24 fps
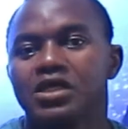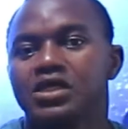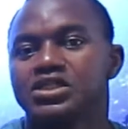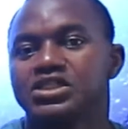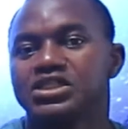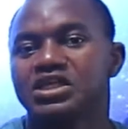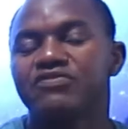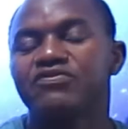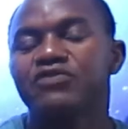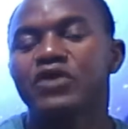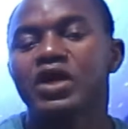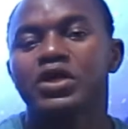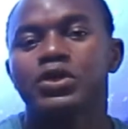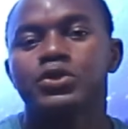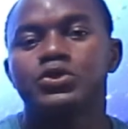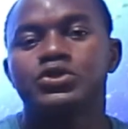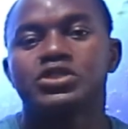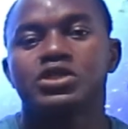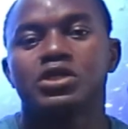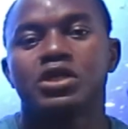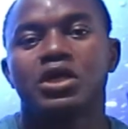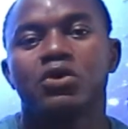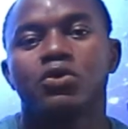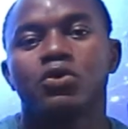Chaque fois que
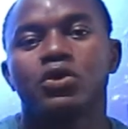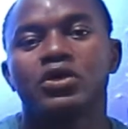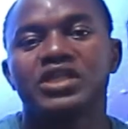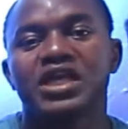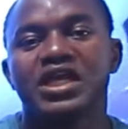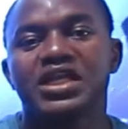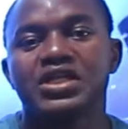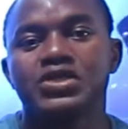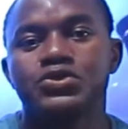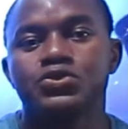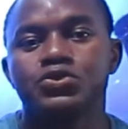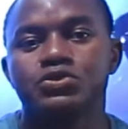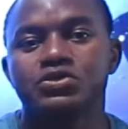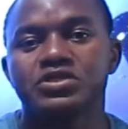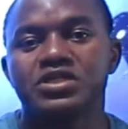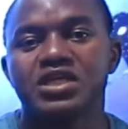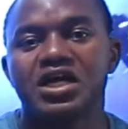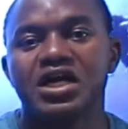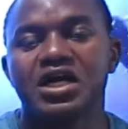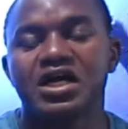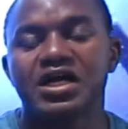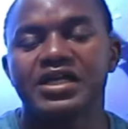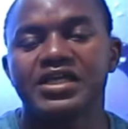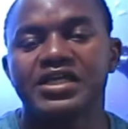je rencontre un
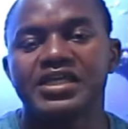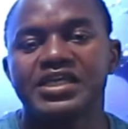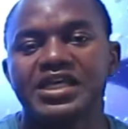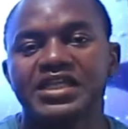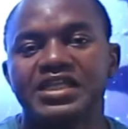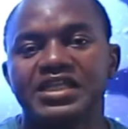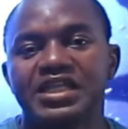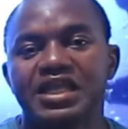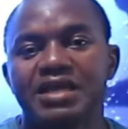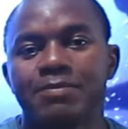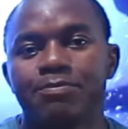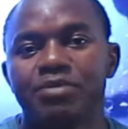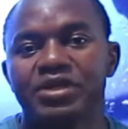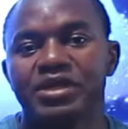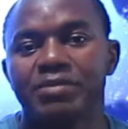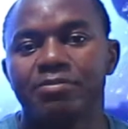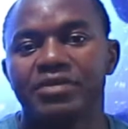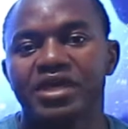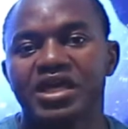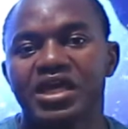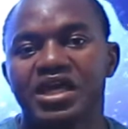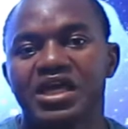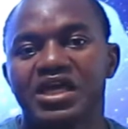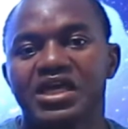étudiant qui est
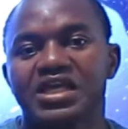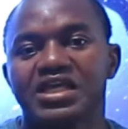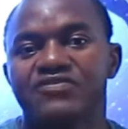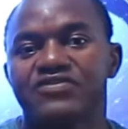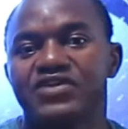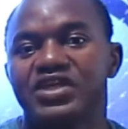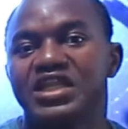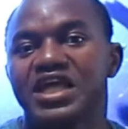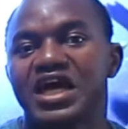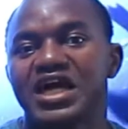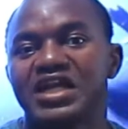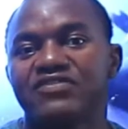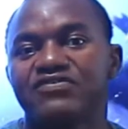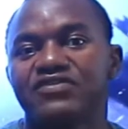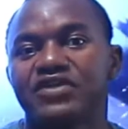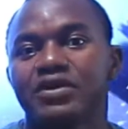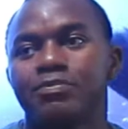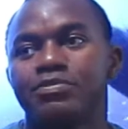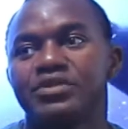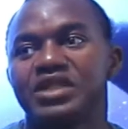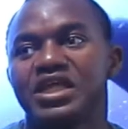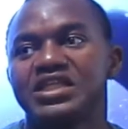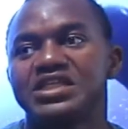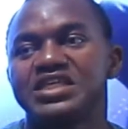déprimé, qui vient d'arriver
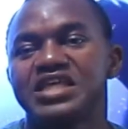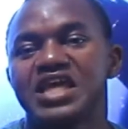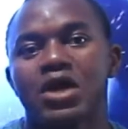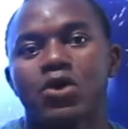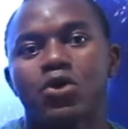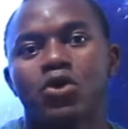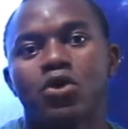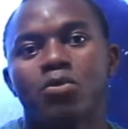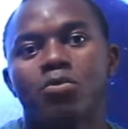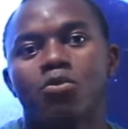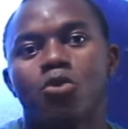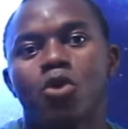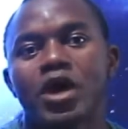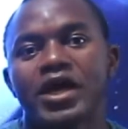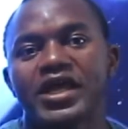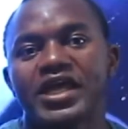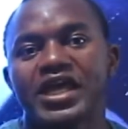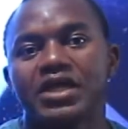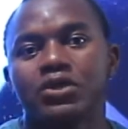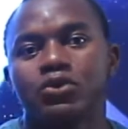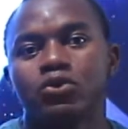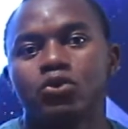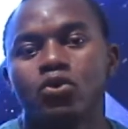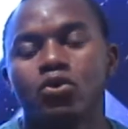peut-être il y a un mois, il y
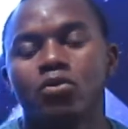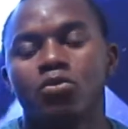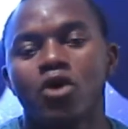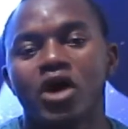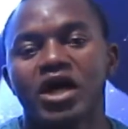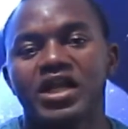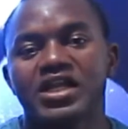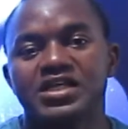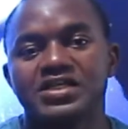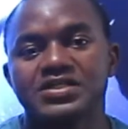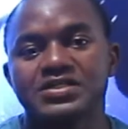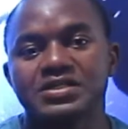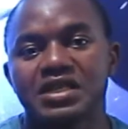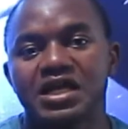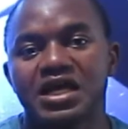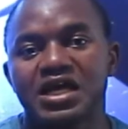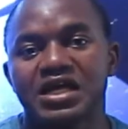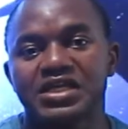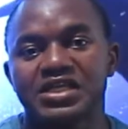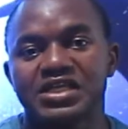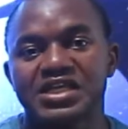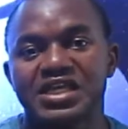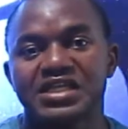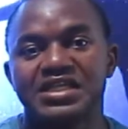a deux mois de cela,
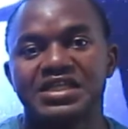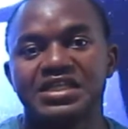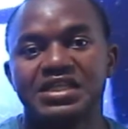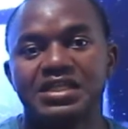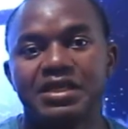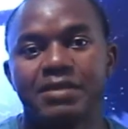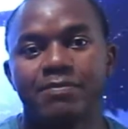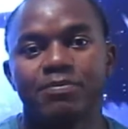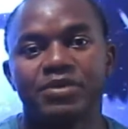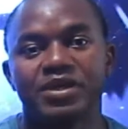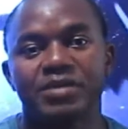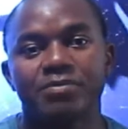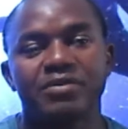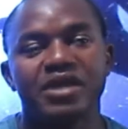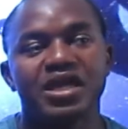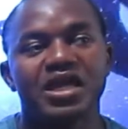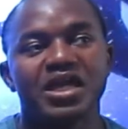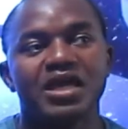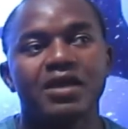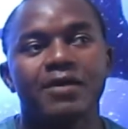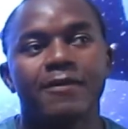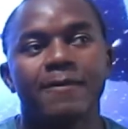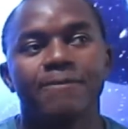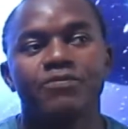qui est
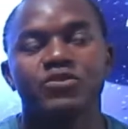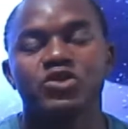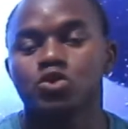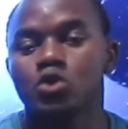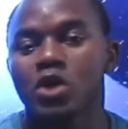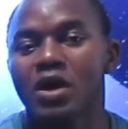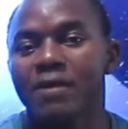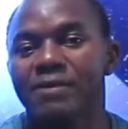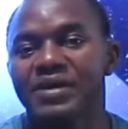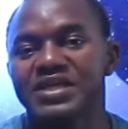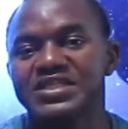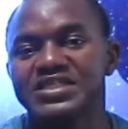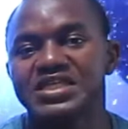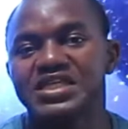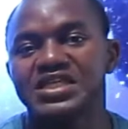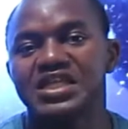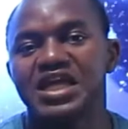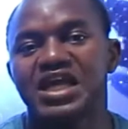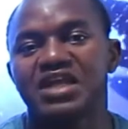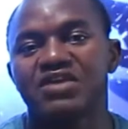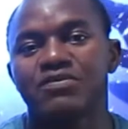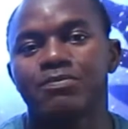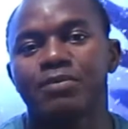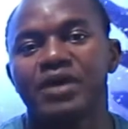déprimé, soit parce qu'il
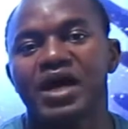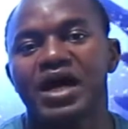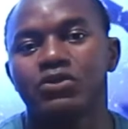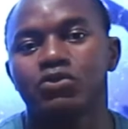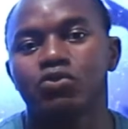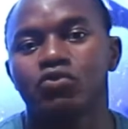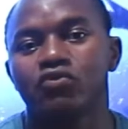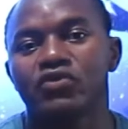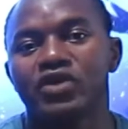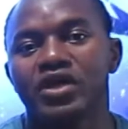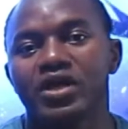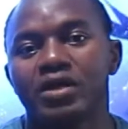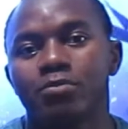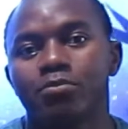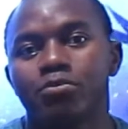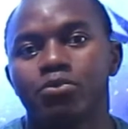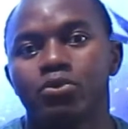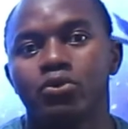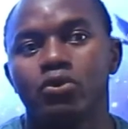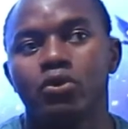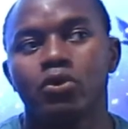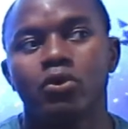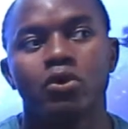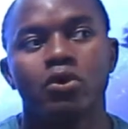n'arrive pas à trouver un
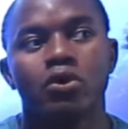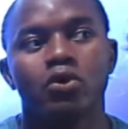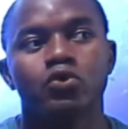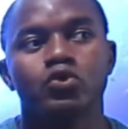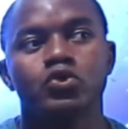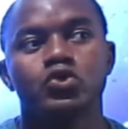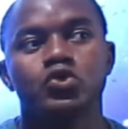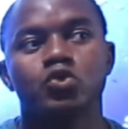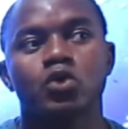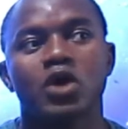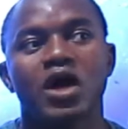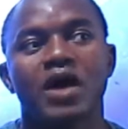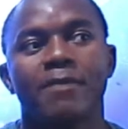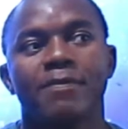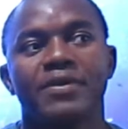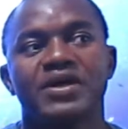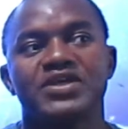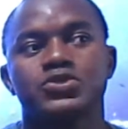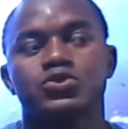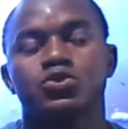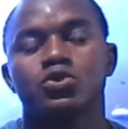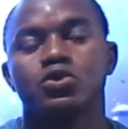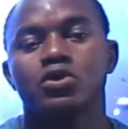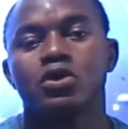boulot, ou soit
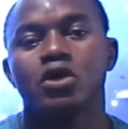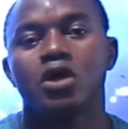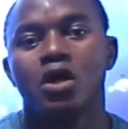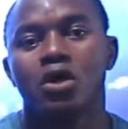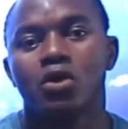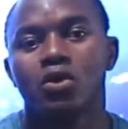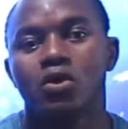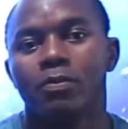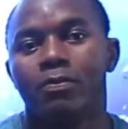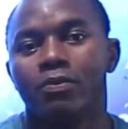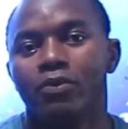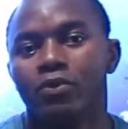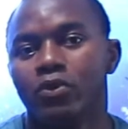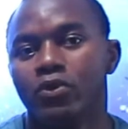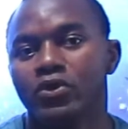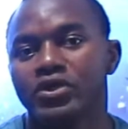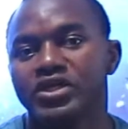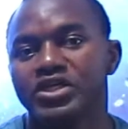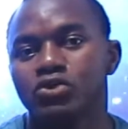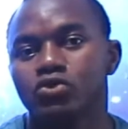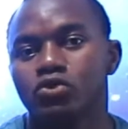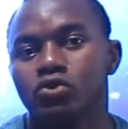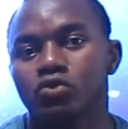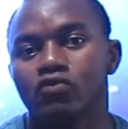parce que le boulot
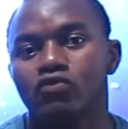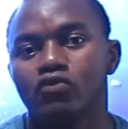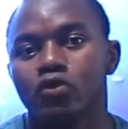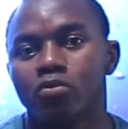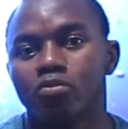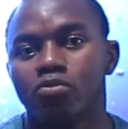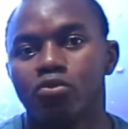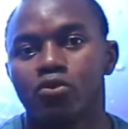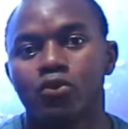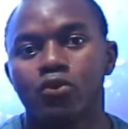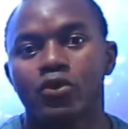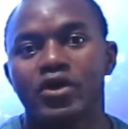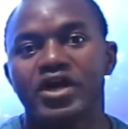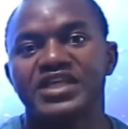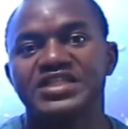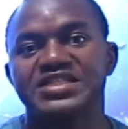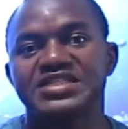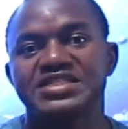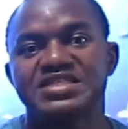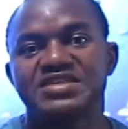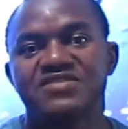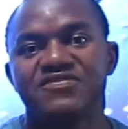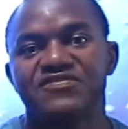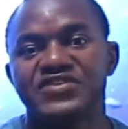qu'il trouve, le boulot est
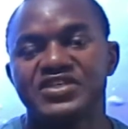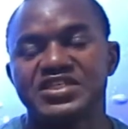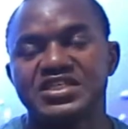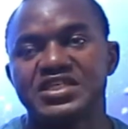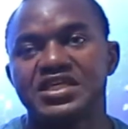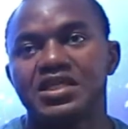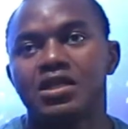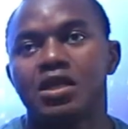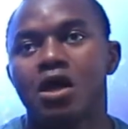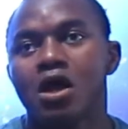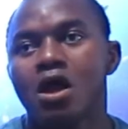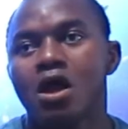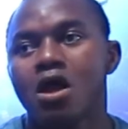difficile,